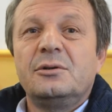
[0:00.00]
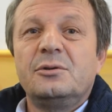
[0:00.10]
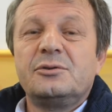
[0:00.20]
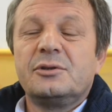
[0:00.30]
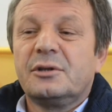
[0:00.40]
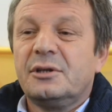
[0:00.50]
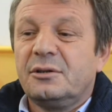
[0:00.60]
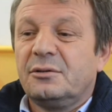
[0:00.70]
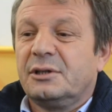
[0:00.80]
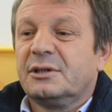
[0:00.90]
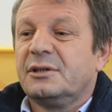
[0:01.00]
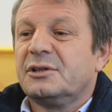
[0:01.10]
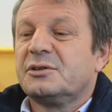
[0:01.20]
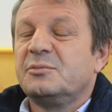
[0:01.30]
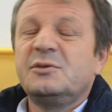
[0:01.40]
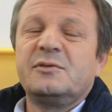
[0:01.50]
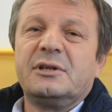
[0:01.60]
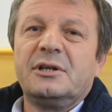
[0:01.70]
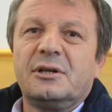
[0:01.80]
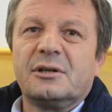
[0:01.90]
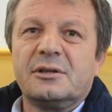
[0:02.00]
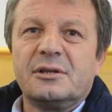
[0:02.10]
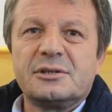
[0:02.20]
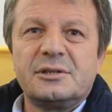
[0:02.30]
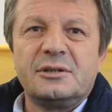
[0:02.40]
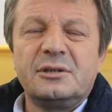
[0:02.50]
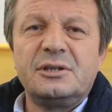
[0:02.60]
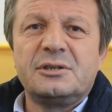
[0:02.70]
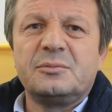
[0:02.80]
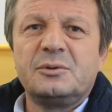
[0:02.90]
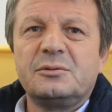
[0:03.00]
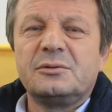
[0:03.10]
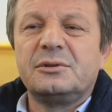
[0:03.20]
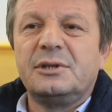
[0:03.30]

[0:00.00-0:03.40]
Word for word: Oysa ki terör arkadaşımızın ve diğer arkadaşların hiç bu e,